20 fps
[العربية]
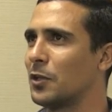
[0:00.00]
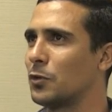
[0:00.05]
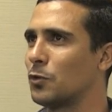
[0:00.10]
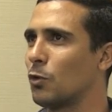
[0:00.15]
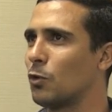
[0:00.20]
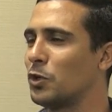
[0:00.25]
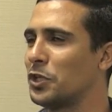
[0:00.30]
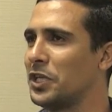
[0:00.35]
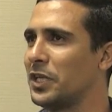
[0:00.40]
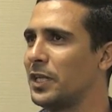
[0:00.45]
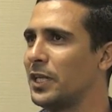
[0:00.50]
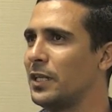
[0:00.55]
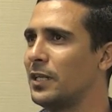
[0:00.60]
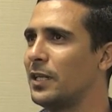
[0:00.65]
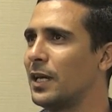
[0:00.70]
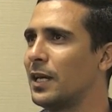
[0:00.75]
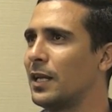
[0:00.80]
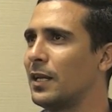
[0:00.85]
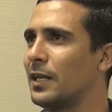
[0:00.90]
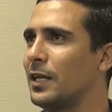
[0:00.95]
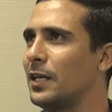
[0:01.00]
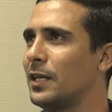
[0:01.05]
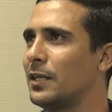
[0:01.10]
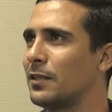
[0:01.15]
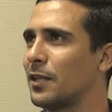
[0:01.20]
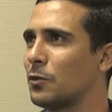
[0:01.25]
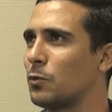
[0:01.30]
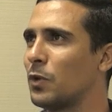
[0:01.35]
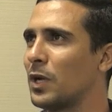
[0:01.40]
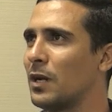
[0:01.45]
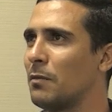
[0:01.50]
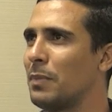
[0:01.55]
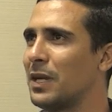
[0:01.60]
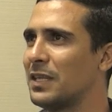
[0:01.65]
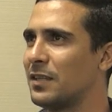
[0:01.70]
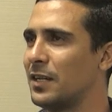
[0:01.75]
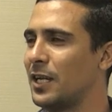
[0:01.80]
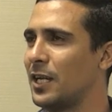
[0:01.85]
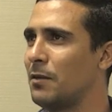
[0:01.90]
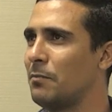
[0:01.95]
طرق جديدة لتطوير
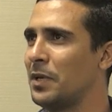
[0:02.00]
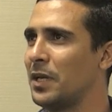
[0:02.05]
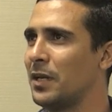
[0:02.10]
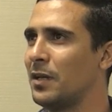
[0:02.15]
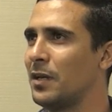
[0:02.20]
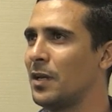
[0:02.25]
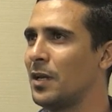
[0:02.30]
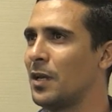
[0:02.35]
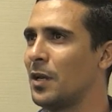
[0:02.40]
البحث العلمي